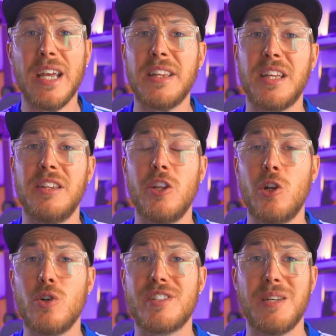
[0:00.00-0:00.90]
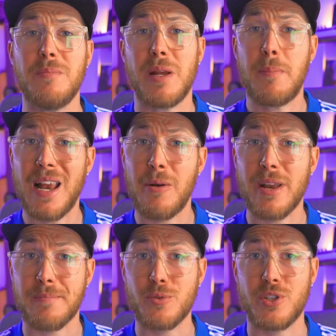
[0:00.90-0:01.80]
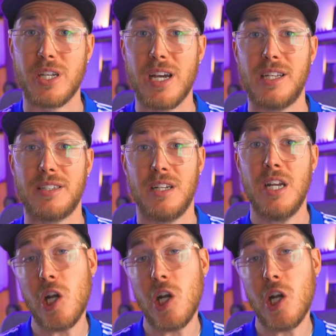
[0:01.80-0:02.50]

Entendiéndolo en simples palabras musicales,